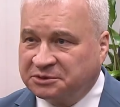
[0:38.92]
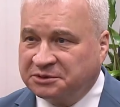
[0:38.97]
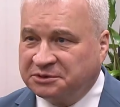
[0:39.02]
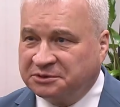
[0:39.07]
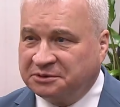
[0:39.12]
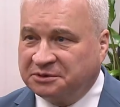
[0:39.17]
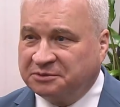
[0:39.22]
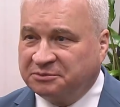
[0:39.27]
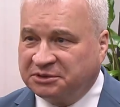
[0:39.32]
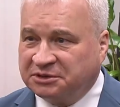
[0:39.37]

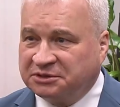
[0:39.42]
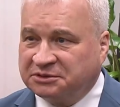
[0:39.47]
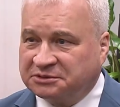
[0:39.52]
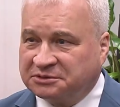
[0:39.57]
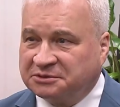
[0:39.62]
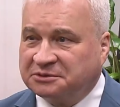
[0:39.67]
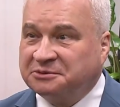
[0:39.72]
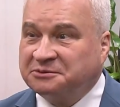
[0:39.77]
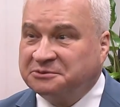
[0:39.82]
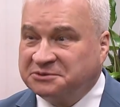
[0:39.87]
省强
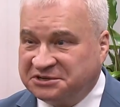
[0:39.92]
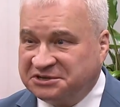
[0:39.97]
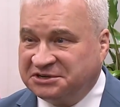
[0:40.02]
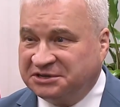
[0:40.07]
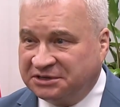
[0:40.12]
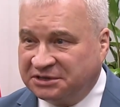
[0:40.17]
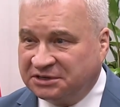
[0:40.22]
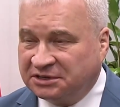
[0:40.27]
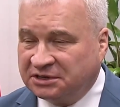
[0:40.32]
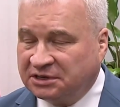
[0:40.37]
民富
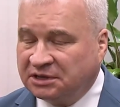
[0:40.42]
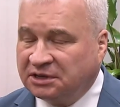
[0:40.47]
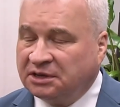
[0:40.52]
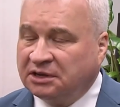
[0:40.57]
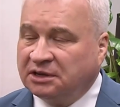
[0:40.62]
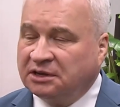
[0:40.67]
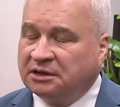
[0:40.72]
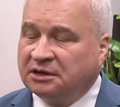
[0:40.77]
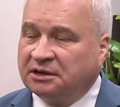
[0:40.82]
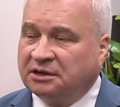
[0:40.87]
令人惊
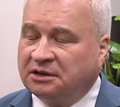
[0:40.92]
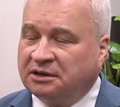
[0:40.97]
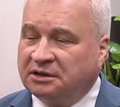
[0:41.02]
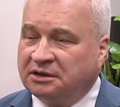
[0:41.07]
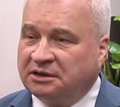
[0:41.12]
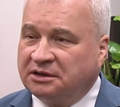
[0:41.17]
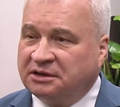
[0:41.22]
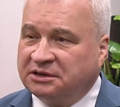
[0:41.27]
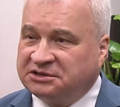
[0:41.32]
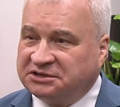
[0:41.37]
艳点
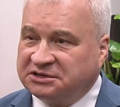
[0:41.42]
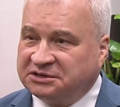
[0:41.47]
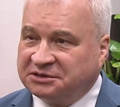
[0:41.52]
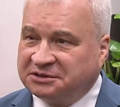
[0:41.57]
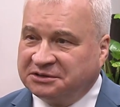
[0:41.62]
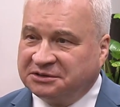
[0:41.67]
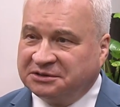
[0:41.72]
赞湖南。